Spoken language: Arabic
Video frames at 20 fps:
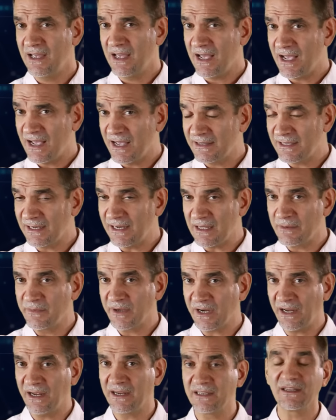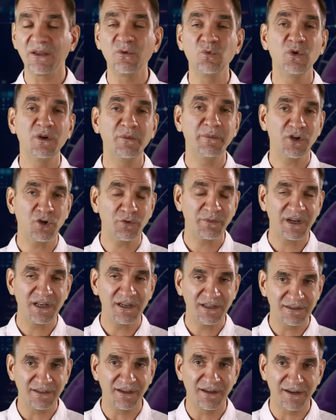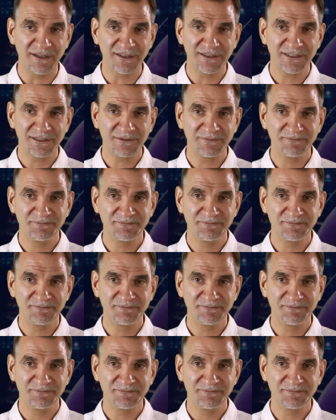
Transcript: هذا الأمر حيطول من عمر الإطارات